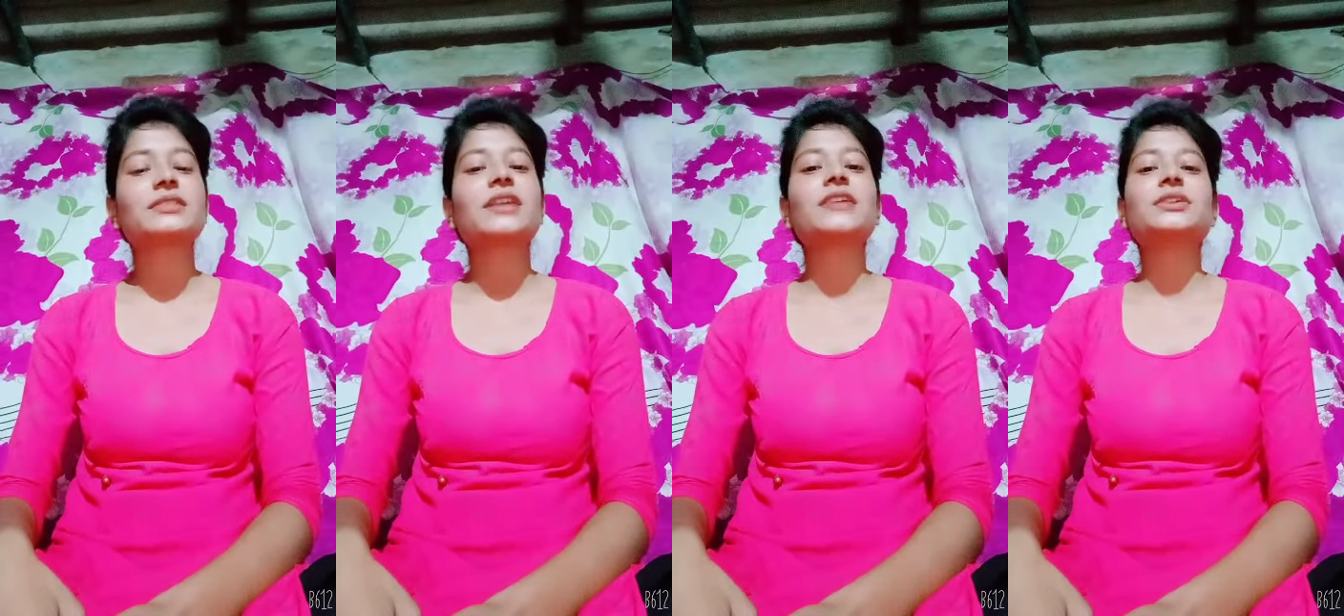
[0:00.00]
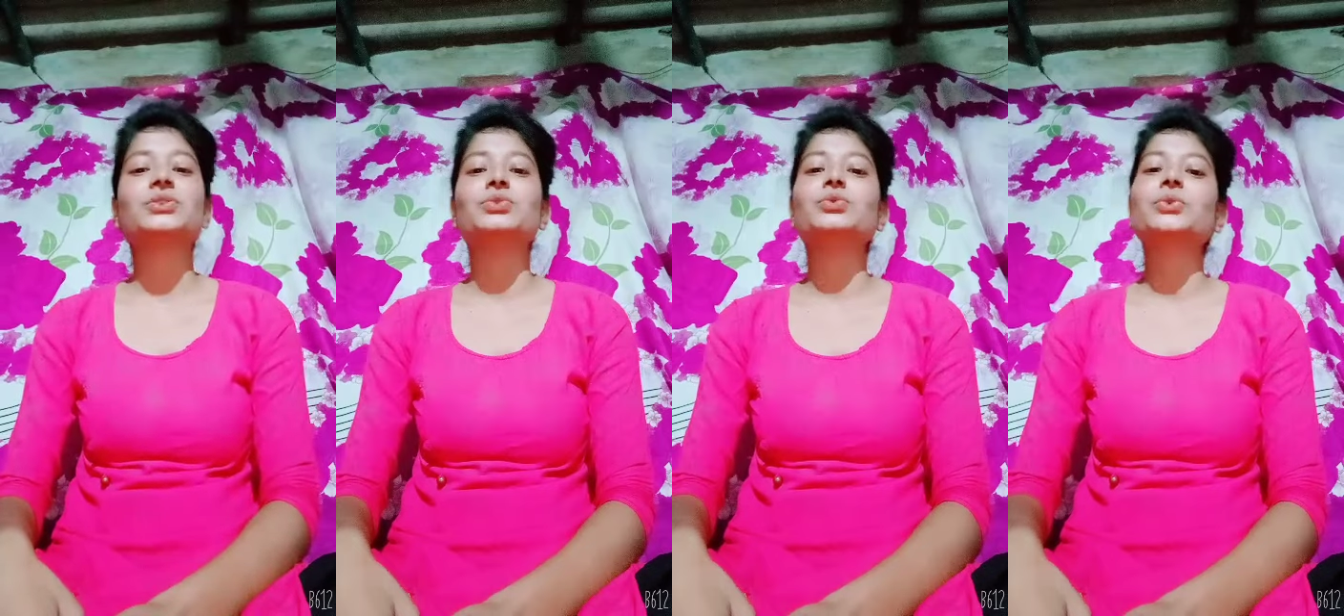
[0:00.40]
তাদের
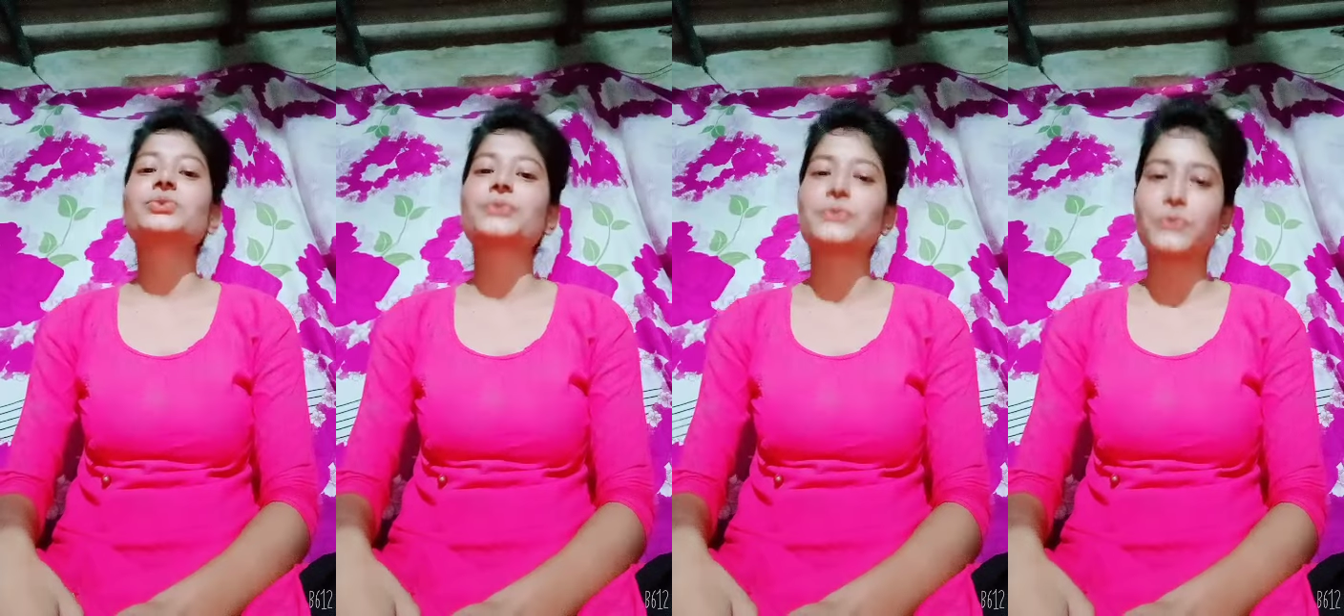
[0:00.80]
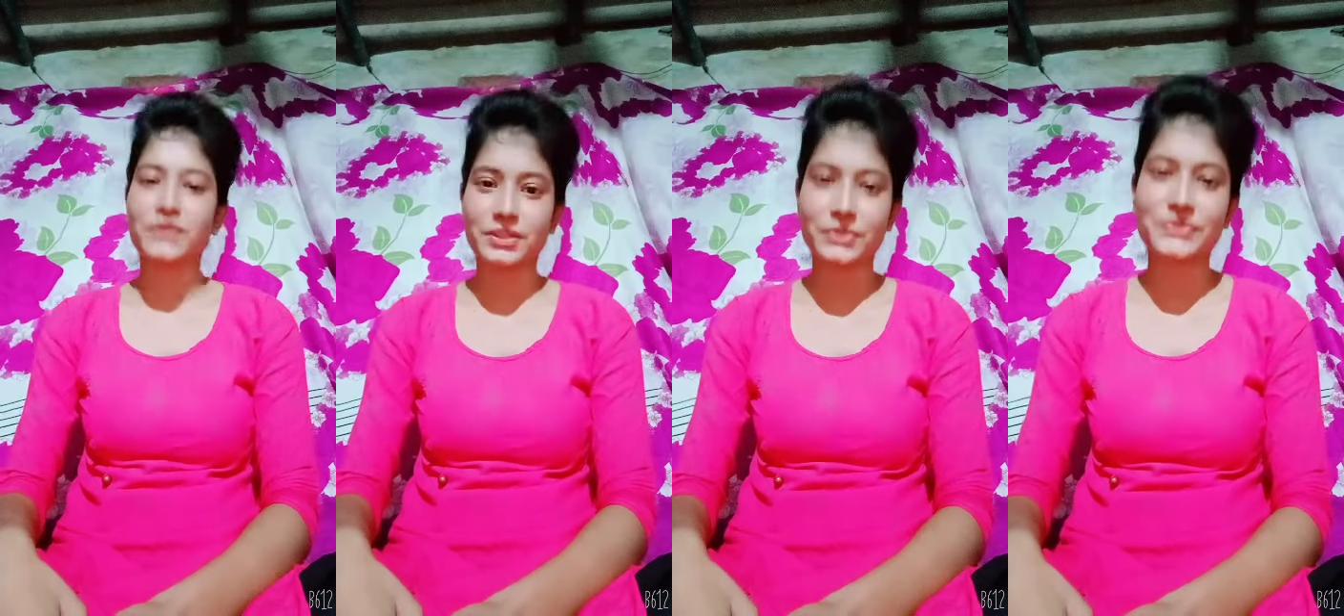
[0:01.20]
দূরত্ব
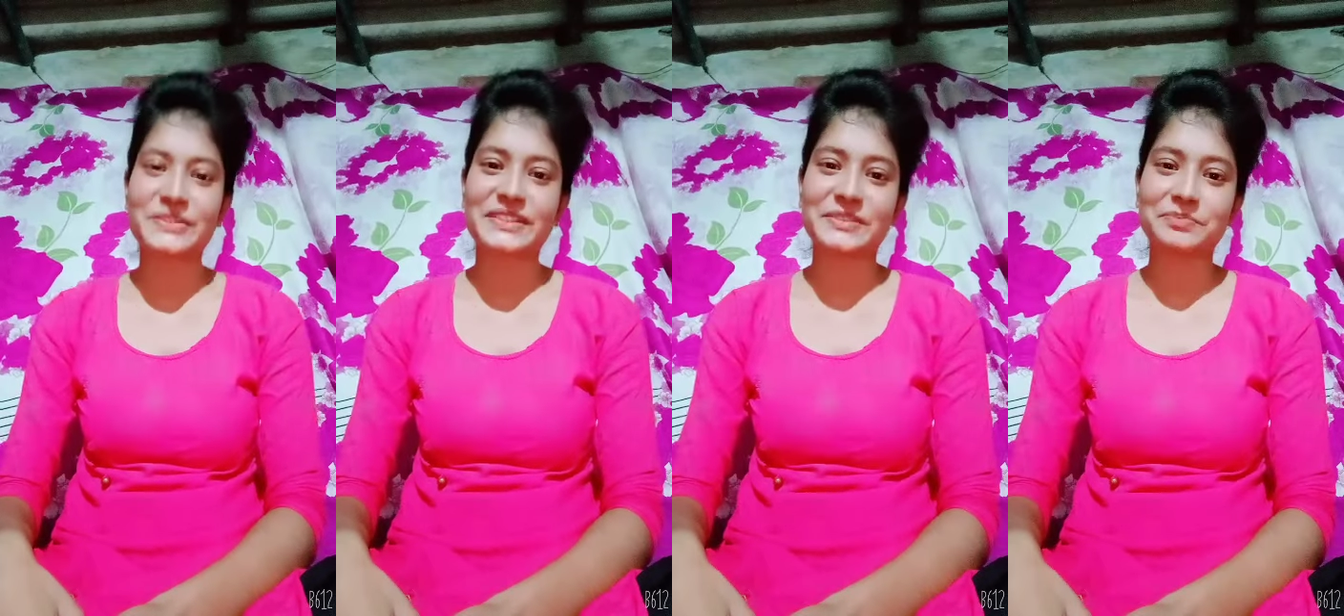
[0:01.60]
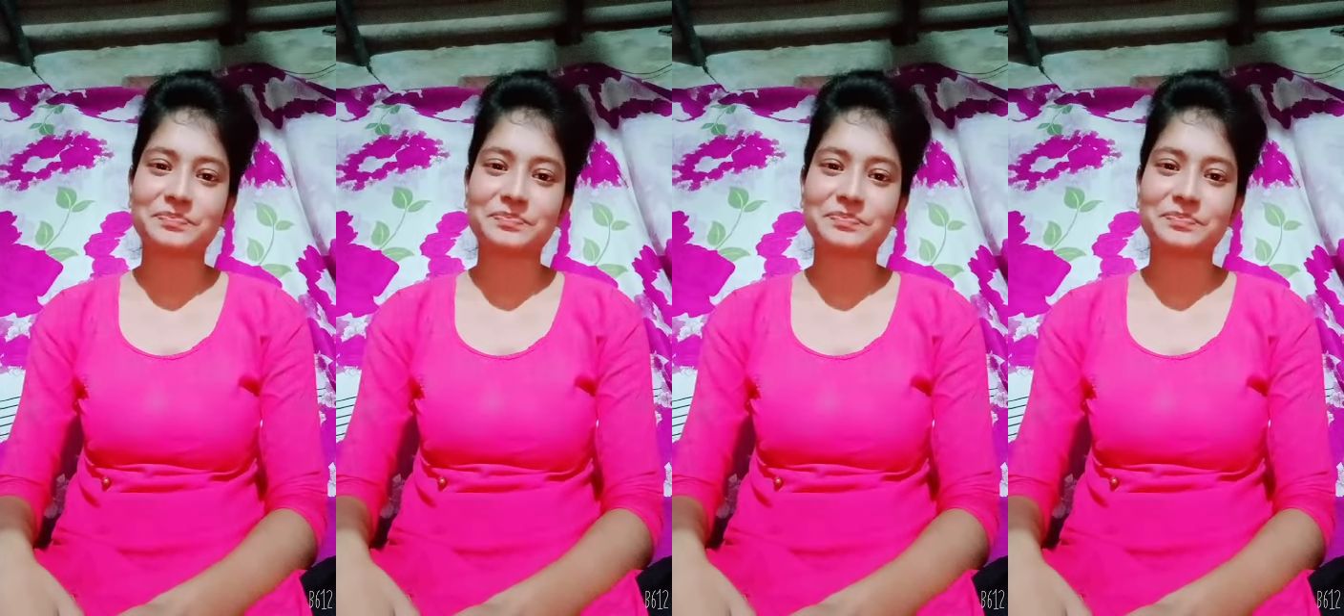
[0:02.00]
তৈরি হচ্ছে